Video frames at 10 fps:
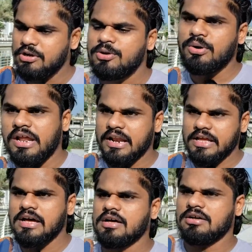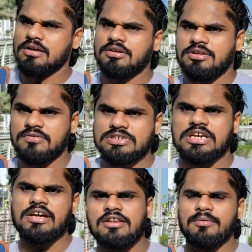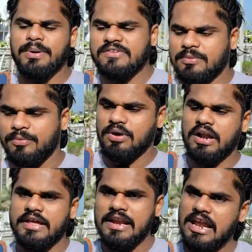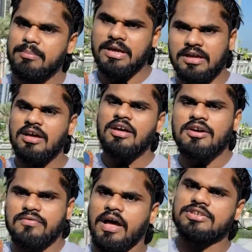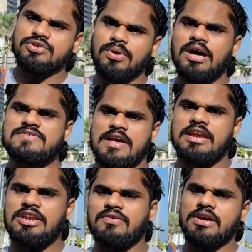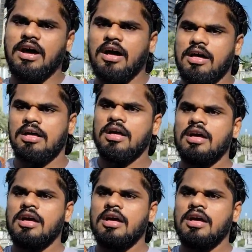இன்னும் நிறையா விஷயங்கள் பேச போகிறோம் ஆனால் எல்லாமே ஃபேக்சுவலாக சயின்டிஃபிக்காக